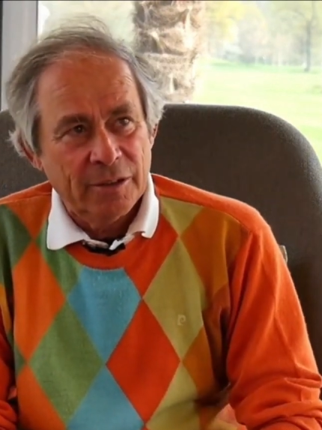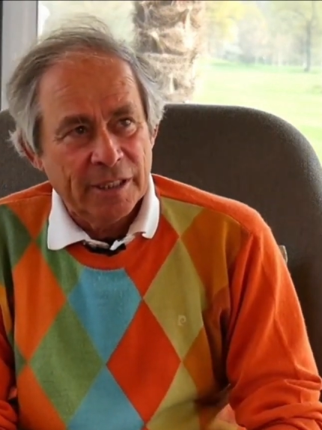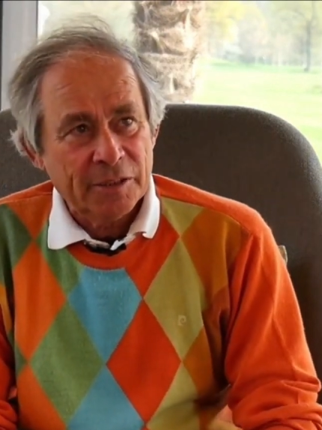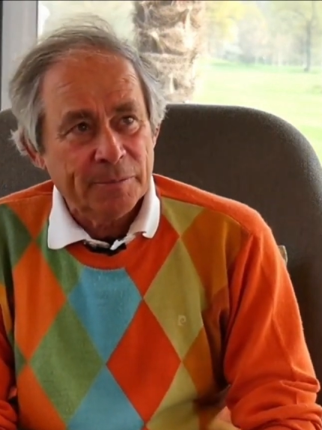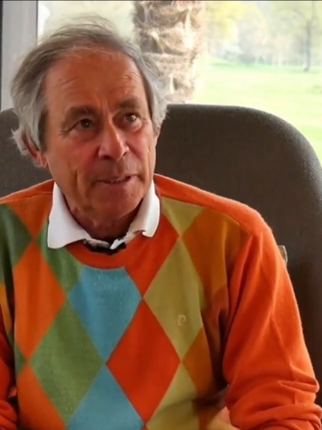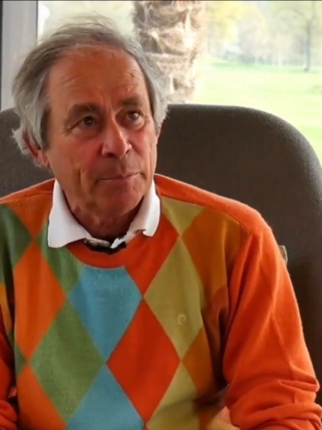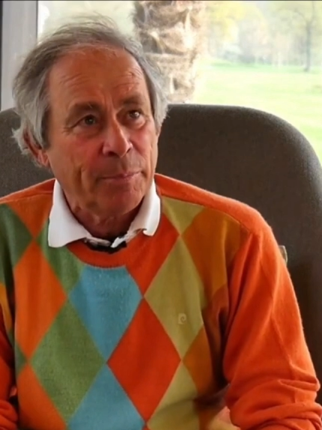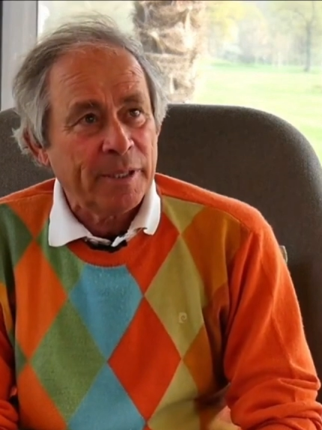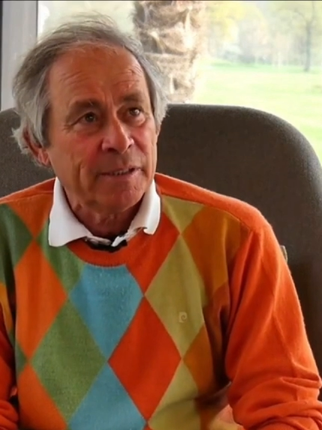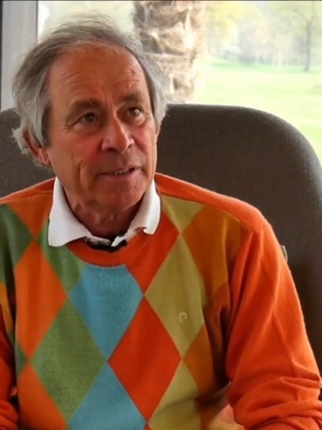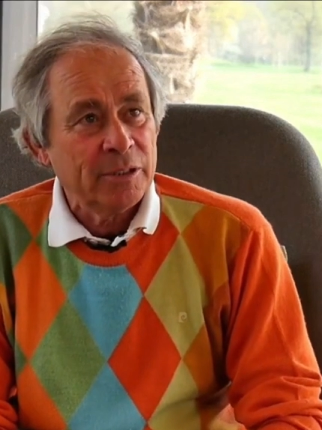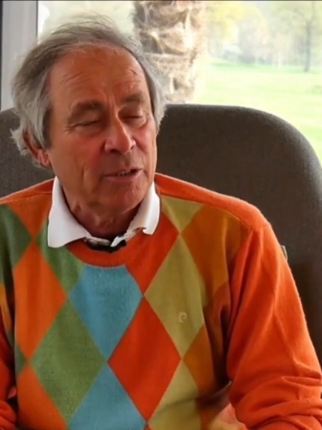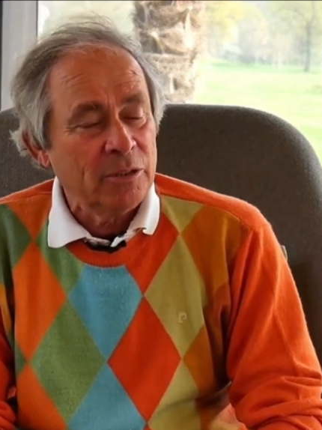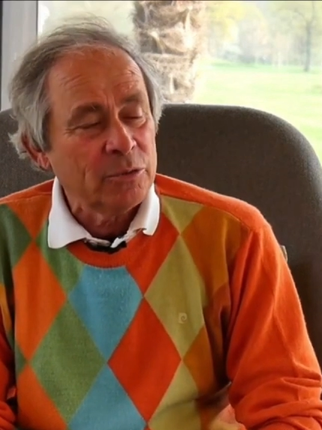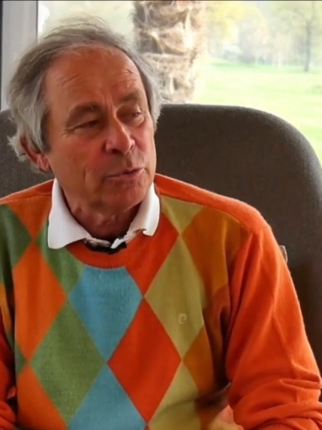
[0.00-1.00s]
la semaine
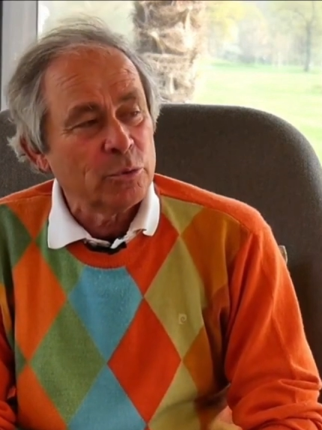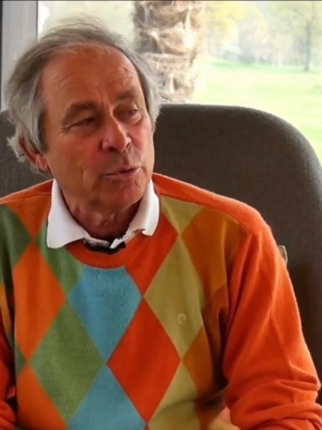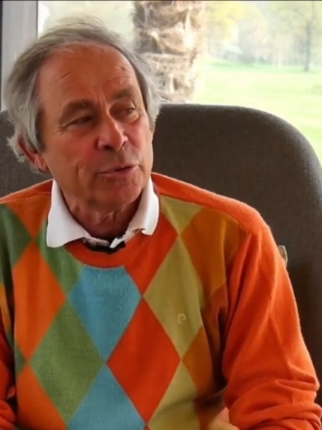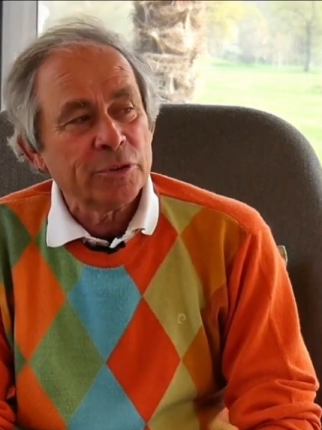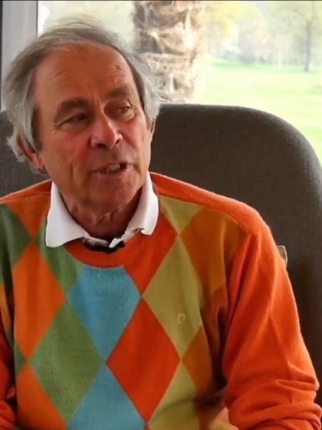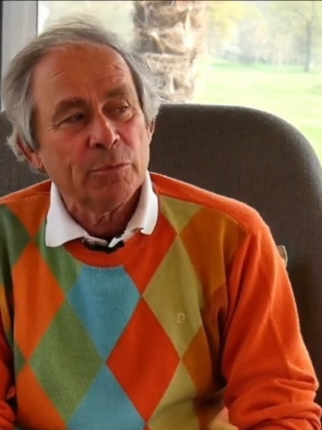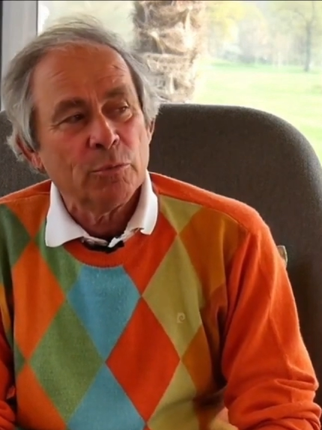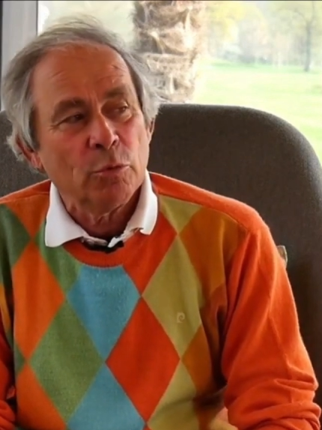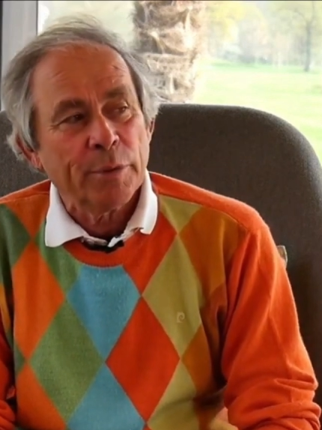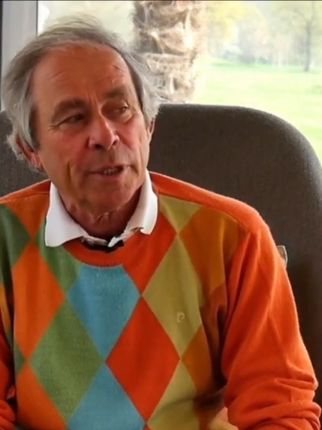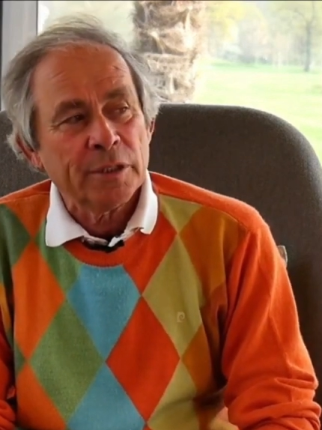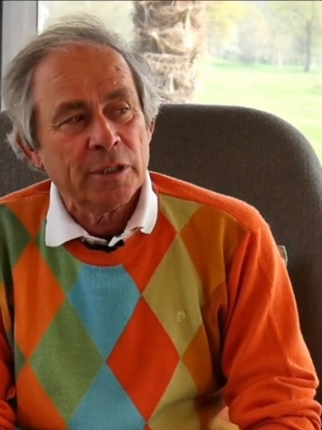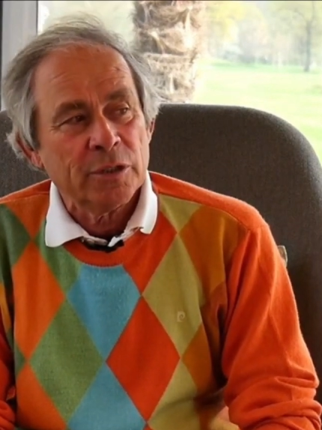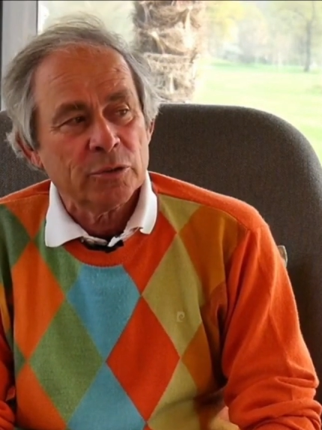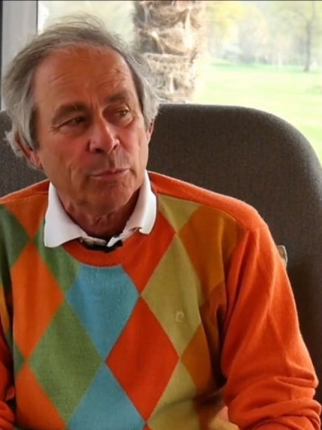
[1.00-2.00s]
précédente deuxième au
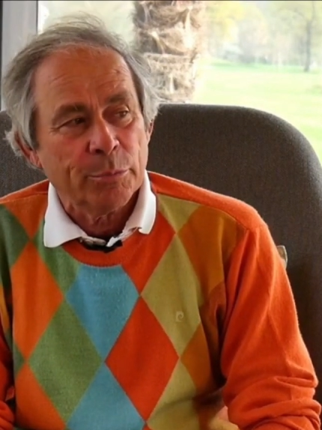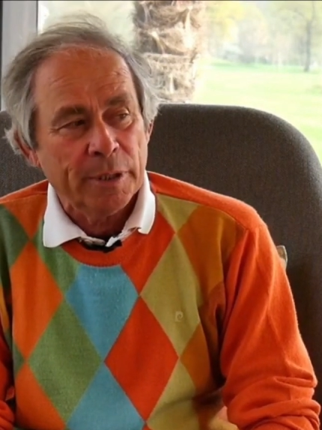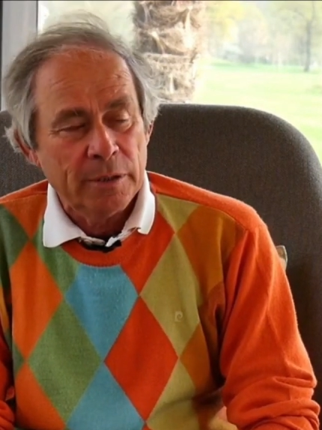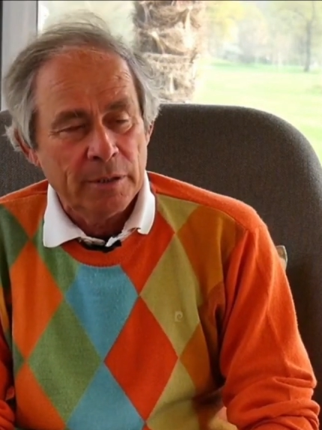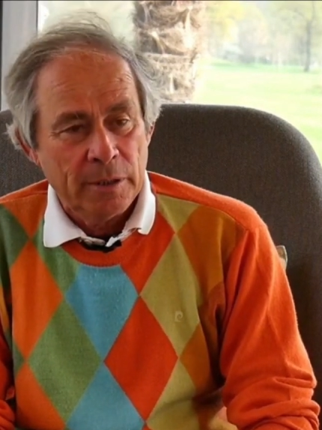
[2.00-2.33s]
British Open.